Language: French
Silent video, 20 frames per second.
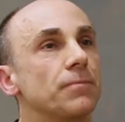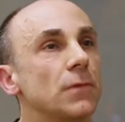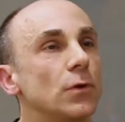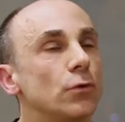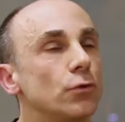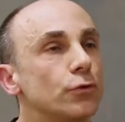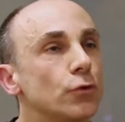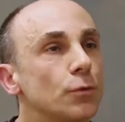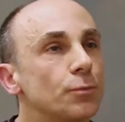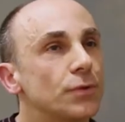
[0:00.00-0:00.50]

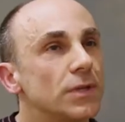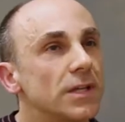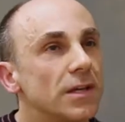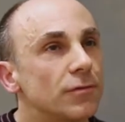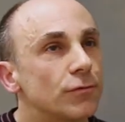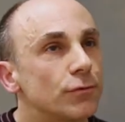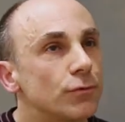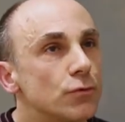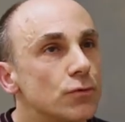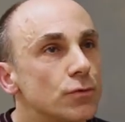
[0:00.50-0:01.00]
L'utopie
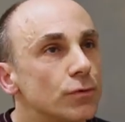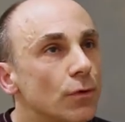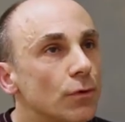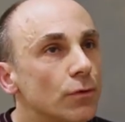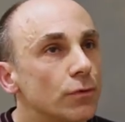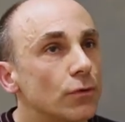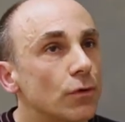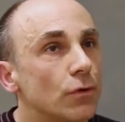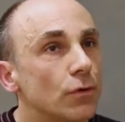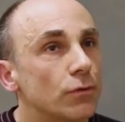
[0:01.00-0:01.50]
est venue dans,
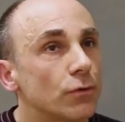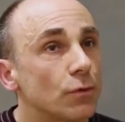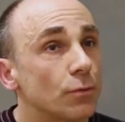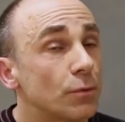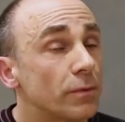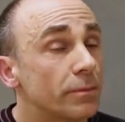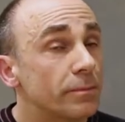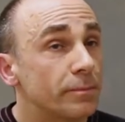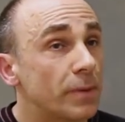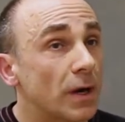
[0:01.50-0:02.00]

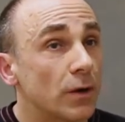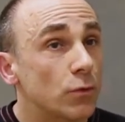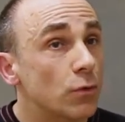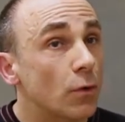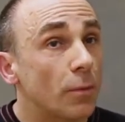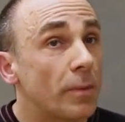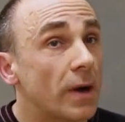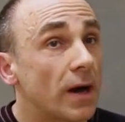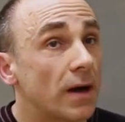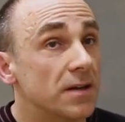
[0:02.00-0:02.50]
mon
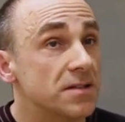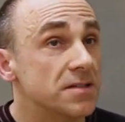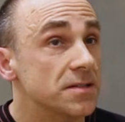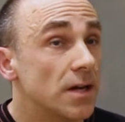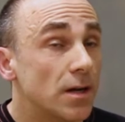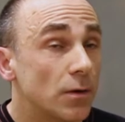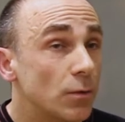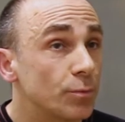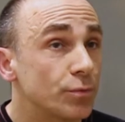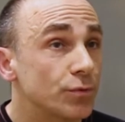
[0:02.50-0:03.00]
parcours par
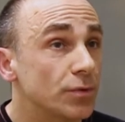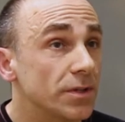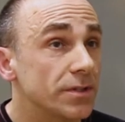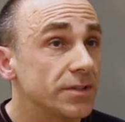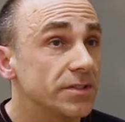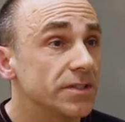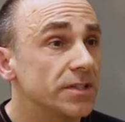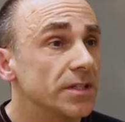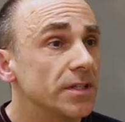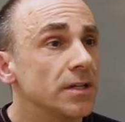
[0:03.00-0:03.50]
hasard, on pourrait
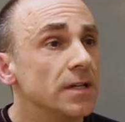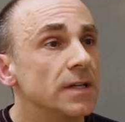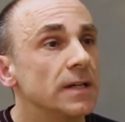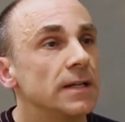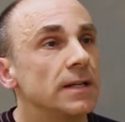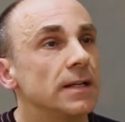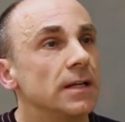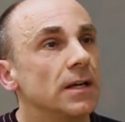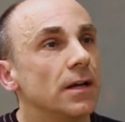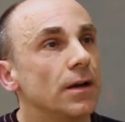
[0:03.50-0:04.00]
dire,
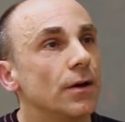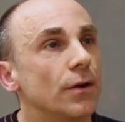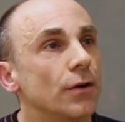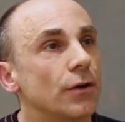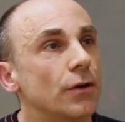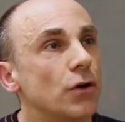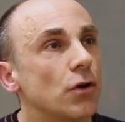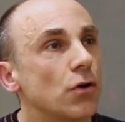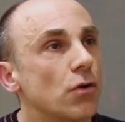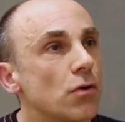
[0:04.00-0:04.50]

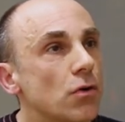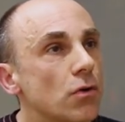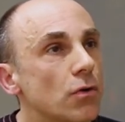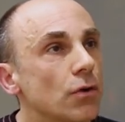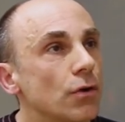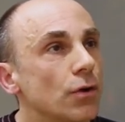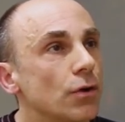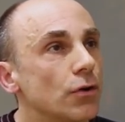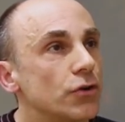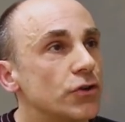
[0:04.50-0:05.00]
euh, quand
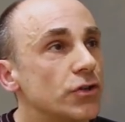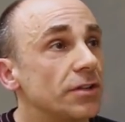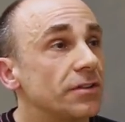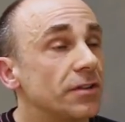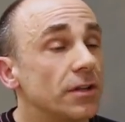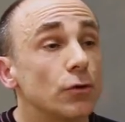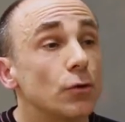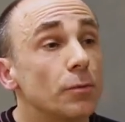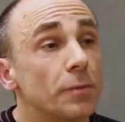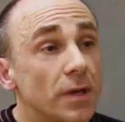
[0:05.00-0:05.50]
euh, j'ai
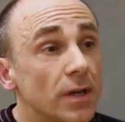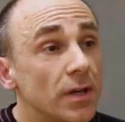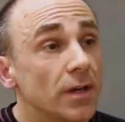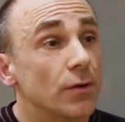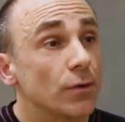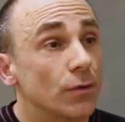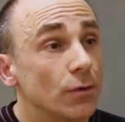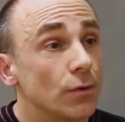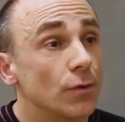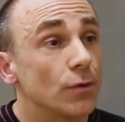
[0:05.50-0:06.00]
été nommé
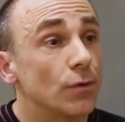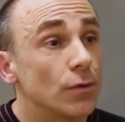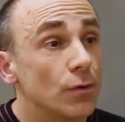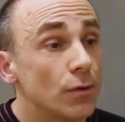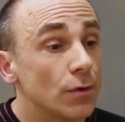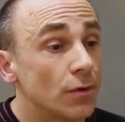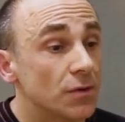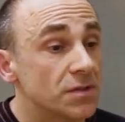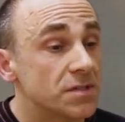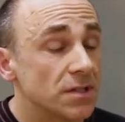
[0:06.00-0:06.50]
euh,
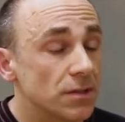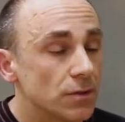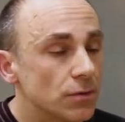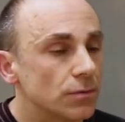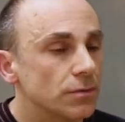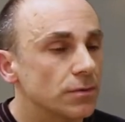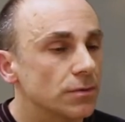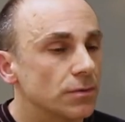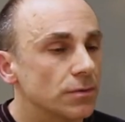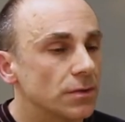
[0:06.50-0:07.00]

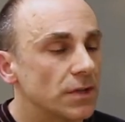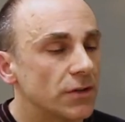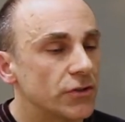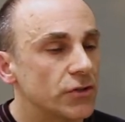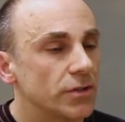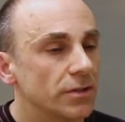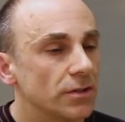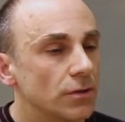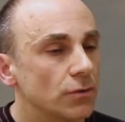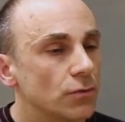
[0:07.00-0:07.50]
enseignant
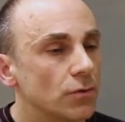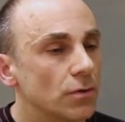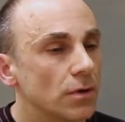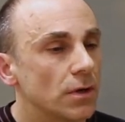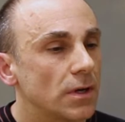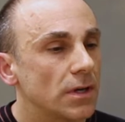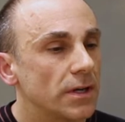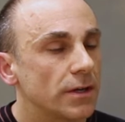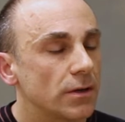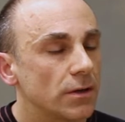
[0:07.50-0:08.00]

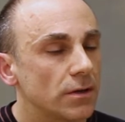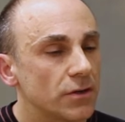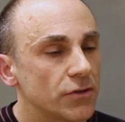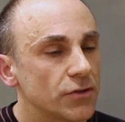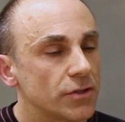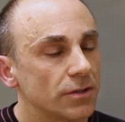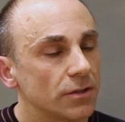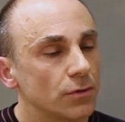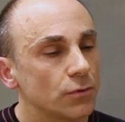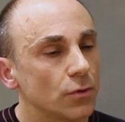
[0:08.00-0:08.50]
d'architecture à l'école
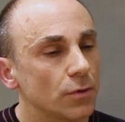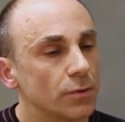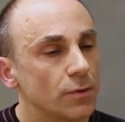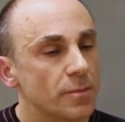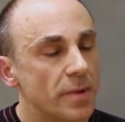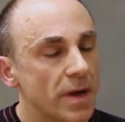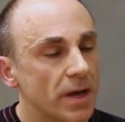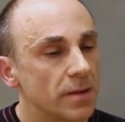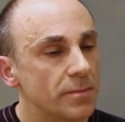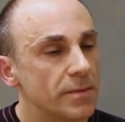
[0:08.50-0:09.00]
d'architecture
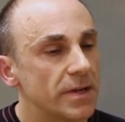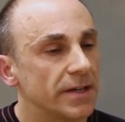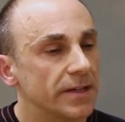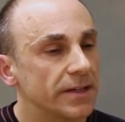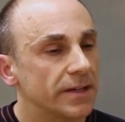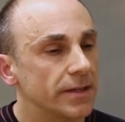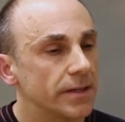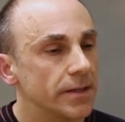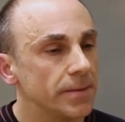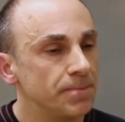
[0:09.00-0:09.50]
de
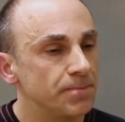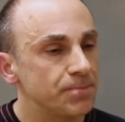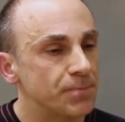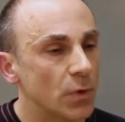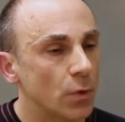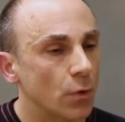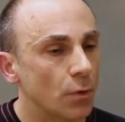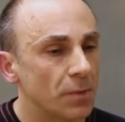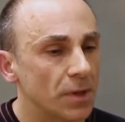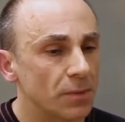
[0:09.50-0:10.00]
Paris-Malaquais.
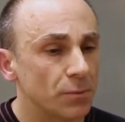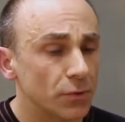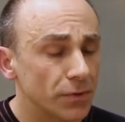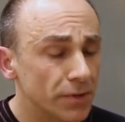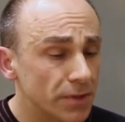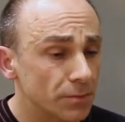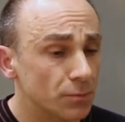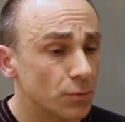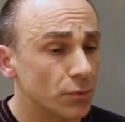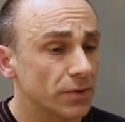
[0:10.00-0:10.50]
On m'a
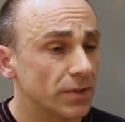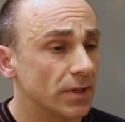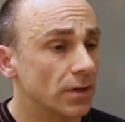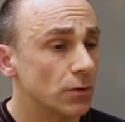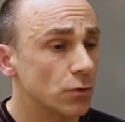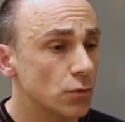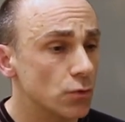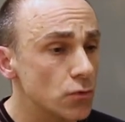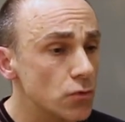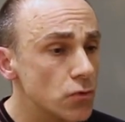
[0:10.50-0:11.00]
demandé de monter
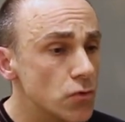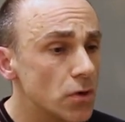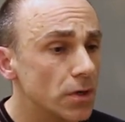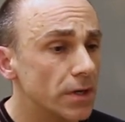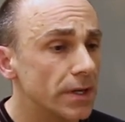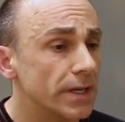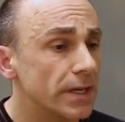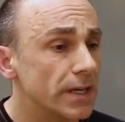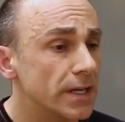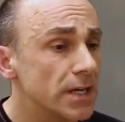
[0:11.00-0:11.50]
un
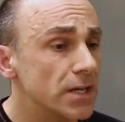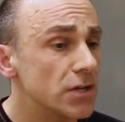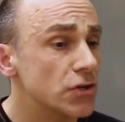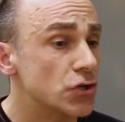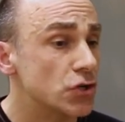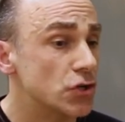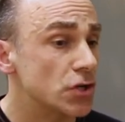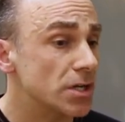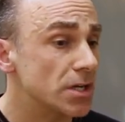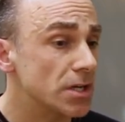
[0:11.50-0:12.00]
cours et
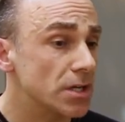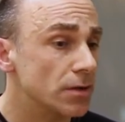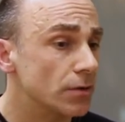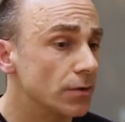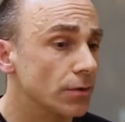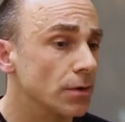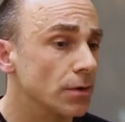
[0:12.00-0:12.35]
j'ai